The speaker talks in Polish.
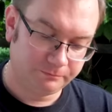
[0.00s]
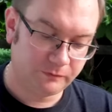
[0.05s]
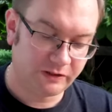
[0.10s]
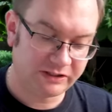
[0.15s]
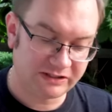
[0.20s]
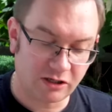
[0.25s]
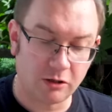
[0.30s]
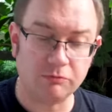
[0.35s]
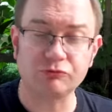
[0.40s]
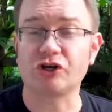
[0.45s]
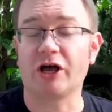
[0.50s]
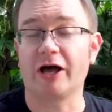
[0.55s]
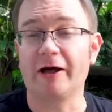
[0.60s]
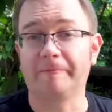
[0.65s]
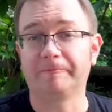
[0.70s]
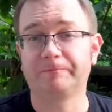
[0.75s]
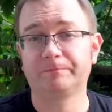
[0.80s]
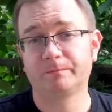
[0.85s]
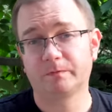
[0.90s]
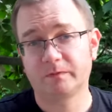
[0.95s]
Jest
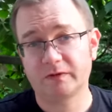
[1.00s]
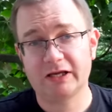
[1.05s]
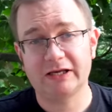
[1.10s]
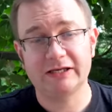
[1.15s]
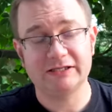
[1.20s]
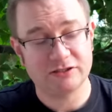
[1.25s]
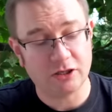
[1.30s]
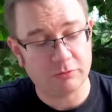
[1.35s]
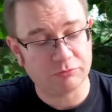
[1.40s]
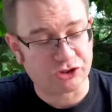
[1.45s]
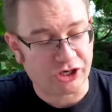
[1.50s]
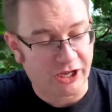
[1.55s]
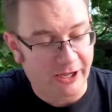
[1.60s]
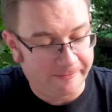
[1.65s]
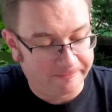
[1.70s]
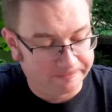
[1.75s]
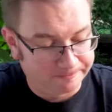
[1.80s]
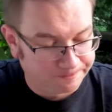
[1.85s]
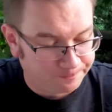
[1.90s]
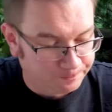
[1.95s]
dobrze, jest
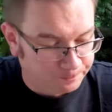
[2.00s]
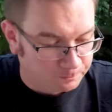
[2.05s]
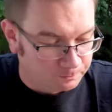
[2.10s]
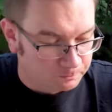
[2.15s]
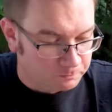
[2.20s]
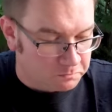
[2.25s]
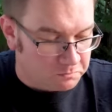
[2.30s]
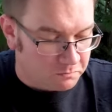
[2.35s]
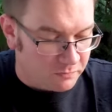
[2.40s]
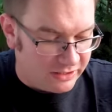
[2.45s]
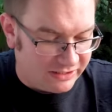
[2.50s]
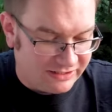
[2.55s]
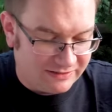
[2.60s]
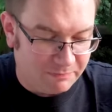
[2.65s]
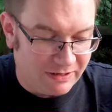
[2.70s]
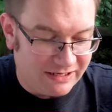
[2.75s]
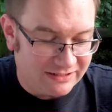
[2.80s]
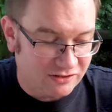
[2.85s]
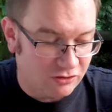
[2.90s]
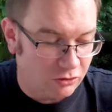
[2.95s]
dobrze.
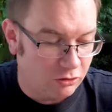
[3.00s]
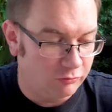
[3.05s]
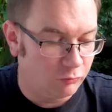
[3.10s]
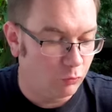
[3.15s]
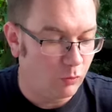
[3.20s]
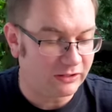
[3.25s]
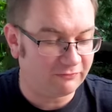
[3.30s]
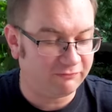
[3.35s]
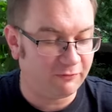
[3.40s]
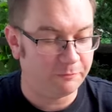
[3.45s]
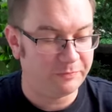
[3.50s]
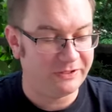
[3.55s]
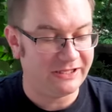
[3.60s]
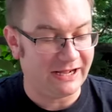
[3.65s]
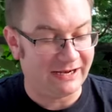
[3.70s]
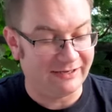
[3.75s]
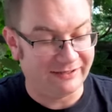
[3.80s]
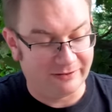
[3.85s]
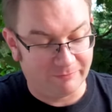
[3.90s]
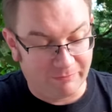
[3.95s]
Jest bardzo łatwo
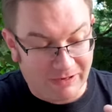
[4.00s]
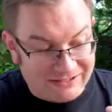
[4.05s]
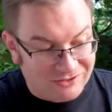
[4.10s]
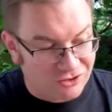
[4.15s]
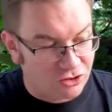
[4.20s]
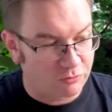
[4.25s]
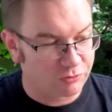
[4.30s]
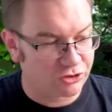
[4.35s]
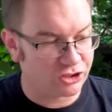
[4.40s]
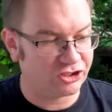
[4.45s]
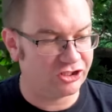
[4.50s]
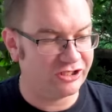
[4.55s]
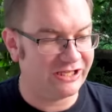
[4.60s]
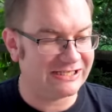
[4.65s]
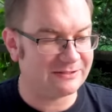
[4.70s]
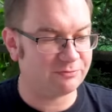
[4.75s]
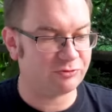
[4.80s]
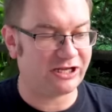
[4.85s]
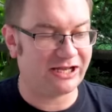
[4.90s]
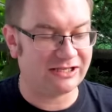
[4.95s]
pijalne, bardzo dobrze, że nie
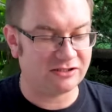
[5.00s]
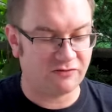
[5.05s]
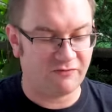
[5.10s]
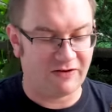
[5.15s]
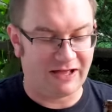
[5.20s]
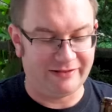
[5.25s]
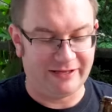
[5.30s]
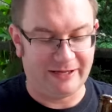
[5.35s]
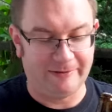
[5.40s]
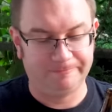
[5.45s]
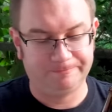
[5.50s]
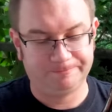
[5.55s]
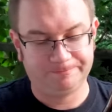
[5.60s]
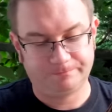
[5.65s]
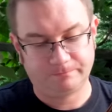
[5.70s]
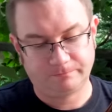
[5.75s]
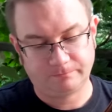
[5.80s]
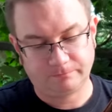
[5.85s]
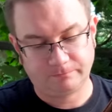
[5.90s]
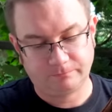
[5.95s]
jest przegazowane.
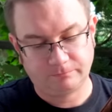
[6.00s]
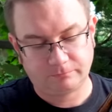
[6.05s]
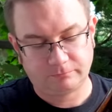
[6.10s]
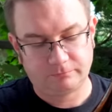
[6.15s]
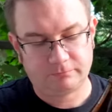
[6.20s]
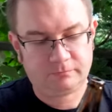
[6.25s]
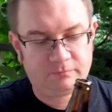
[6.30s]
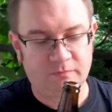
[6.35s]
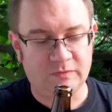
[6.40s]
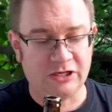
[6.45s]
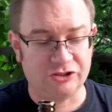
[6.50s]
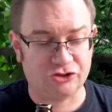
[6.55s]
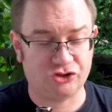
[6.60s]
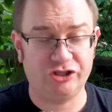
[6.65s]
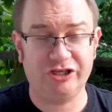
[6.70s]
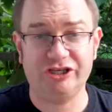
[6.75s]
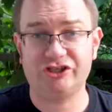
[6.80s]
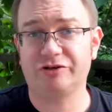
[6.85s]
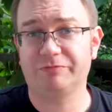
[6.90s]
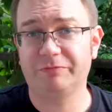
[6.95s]

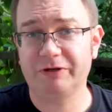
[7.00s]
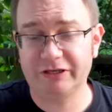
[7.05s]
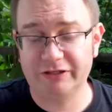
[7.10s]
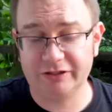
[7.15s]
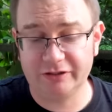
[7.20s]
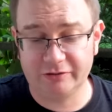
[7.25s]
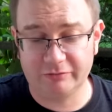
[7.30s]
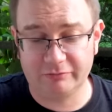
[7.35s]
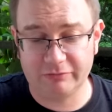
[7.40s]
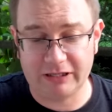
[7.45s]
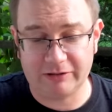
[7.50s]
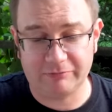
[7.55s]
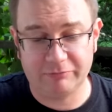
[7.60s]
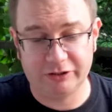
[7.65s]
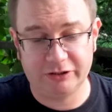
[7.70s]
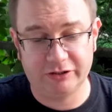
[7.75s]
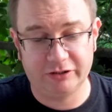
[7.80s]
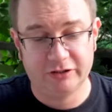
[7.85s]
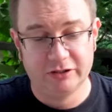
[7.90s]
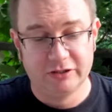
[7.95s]
Znaczy nie, żeby
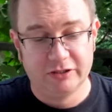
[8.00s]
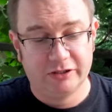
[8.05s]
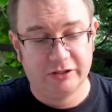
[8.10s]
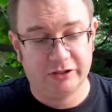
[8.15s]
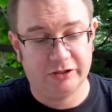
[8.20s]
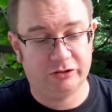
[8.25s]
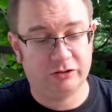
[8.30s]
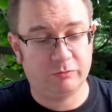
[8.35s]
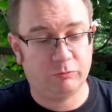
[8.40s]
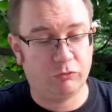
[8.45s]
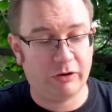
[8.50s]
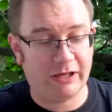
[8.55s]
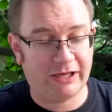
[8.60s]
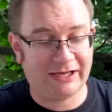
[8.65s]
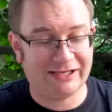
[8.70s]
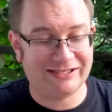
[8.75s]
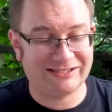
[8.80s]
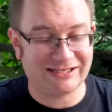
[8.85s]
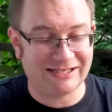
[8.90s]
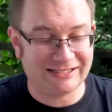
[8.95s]
jakby e, to była
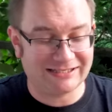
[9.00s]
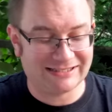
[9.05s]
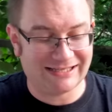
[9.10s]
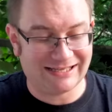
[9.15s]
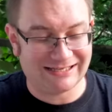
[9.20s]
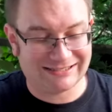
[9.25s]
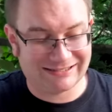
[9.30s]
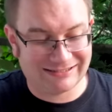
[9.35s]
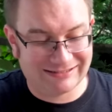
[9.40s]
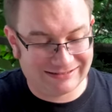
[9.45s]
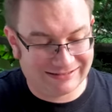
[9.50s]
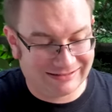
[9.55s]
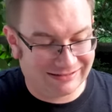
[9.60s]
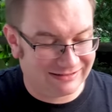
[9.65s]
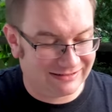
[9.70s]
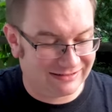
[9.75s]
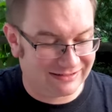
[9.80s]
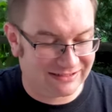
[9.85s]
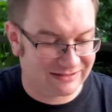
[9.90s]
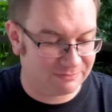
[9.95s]
jakaś częsta
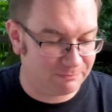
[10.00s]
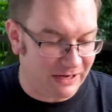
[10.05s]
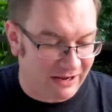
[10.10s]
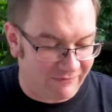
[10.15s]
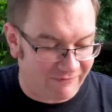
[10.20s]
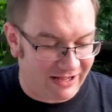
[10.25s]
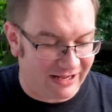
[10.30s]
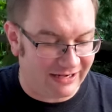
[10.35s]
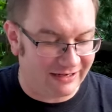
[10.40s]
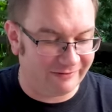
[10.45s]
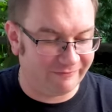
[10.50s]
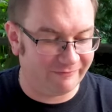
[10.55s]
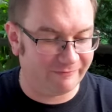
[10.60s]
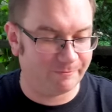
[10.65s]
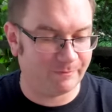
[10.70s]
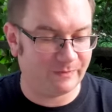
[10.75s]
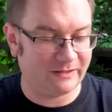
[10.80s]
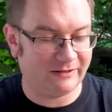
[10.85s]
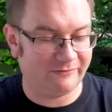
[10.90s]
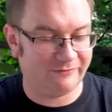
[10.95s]
e, sprawa, ale
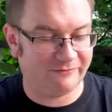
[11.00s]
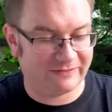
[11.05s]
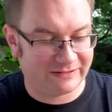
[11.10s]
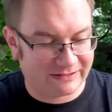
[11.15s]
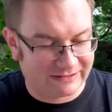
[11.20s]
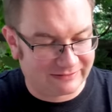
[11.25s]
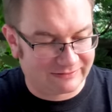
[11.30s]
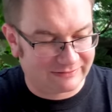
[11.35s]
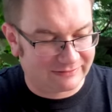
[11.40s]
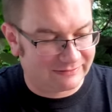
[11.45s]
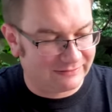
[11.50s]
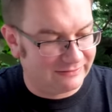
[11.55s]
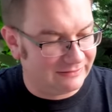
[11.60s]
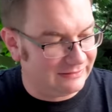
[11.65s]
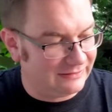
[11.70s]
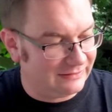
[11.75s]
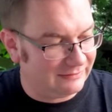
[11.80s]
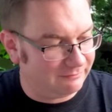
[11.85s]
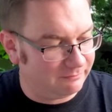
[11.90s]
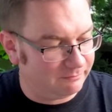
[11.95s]
mm, w...
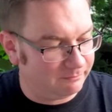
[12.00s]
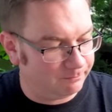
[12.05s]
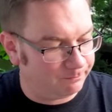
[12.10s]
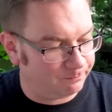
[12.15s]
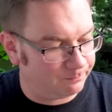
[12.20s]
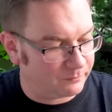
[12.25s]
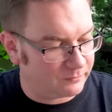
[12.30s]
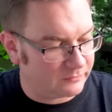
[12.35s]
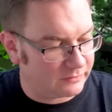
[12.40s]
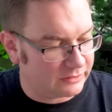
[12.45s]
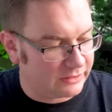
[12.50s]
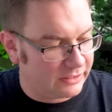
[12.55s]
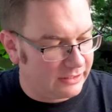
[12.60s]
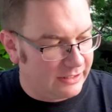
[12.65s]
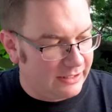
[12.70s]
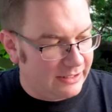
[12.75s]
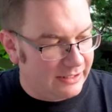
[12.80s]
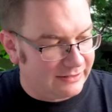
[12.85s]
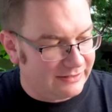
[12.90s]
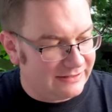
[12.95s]
Mm,
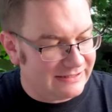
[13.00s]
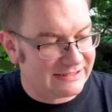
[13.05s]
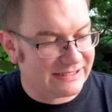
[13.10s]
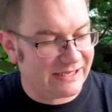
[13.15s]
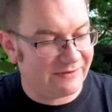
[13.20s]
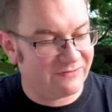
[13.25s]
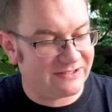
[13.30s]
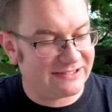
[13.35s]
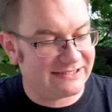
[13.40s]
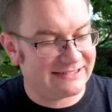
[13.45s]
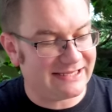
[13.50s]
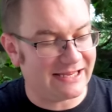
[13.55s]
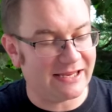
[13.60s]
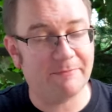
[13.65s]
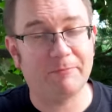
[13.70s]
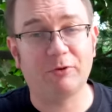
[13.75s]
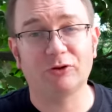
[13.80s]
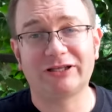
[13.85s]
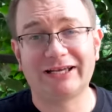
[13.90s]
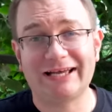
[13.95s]
niskie
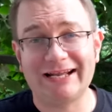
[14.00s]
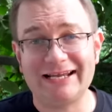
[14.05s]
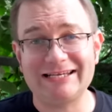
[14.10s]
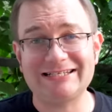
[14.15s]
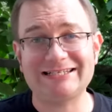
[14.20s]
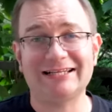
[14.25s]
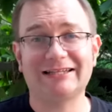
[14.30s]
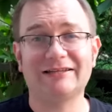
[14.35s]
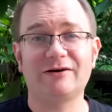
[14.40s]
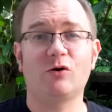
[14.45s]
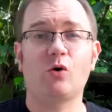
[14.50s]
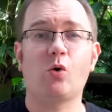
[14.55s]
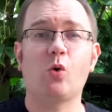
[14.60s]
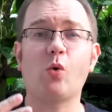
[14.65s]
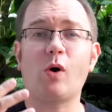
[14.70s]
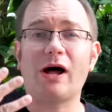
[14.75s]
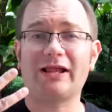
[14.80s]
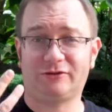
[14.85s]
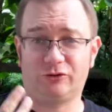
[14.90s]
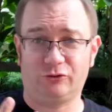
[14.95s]
wysycenie podkreśla tę
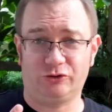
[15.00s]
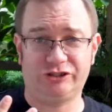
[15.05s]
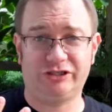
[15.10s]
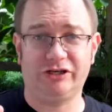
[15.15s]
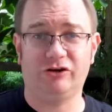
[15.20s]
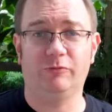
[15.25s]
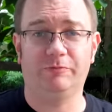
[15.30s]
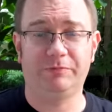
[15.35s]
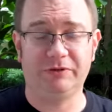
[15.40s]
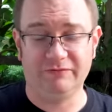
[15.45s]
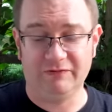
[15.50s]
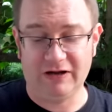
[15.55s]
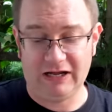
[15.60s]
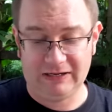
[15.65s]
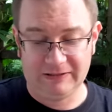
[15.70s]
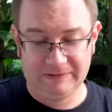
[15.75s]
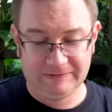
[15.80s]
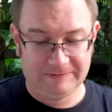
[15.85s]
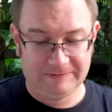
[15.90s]
gładkość tego piwa.